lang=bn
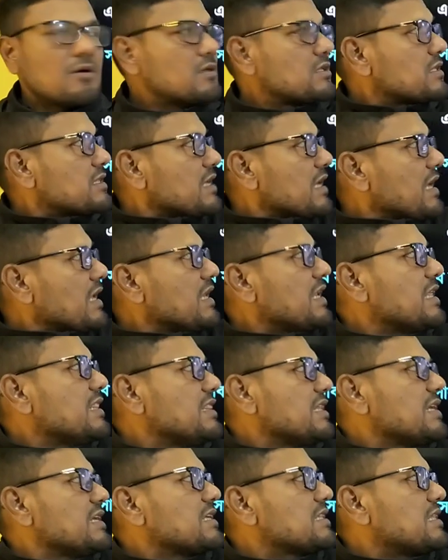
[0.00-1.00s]
অর্থাৎ এই
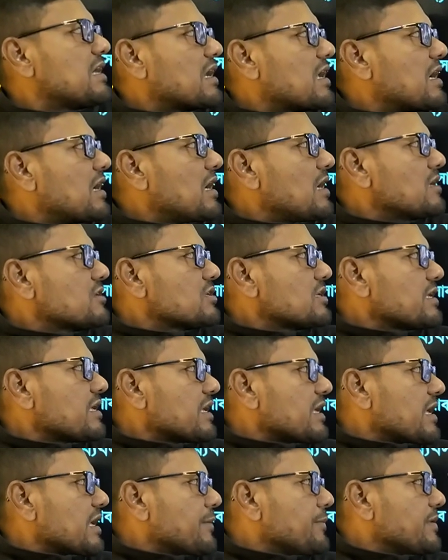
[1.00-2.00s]
লেনদেনটি দ্বারা
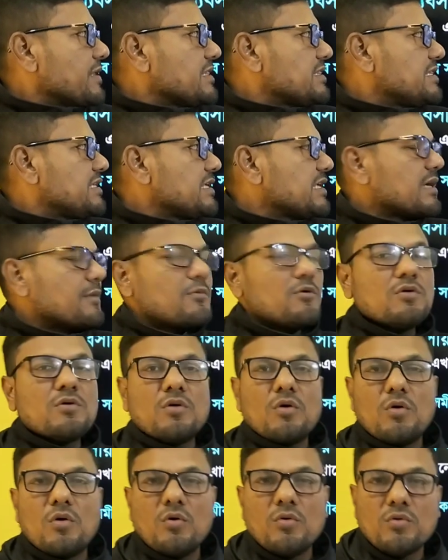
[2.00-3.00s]
এ বৃদ্ধি এবং
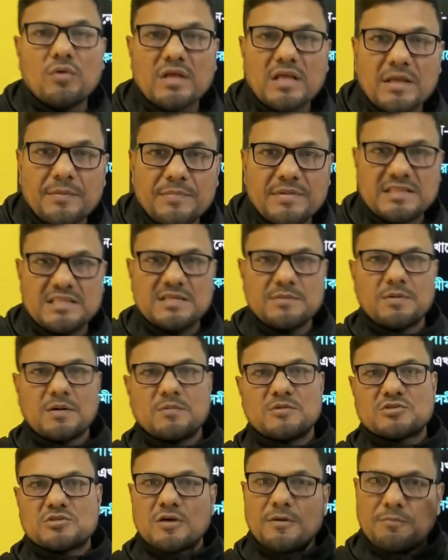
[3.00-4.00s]
ও ই e বৃদ্ধি
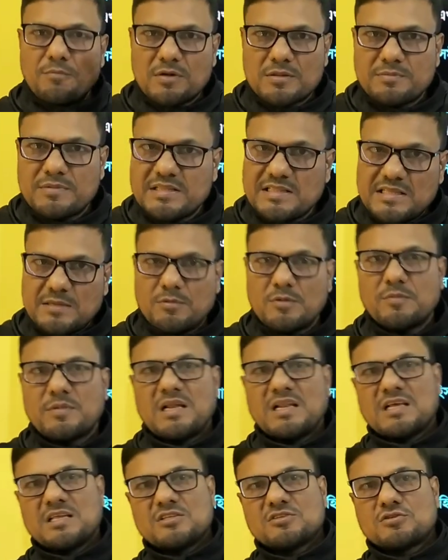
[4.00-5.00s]
পাবে সম্পদ বৃদ্ধি এবং
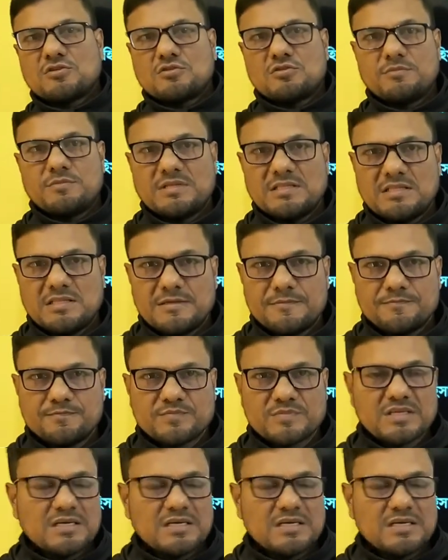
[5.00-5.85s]
মালিকানা সত্ত্ব বৃদ্ধি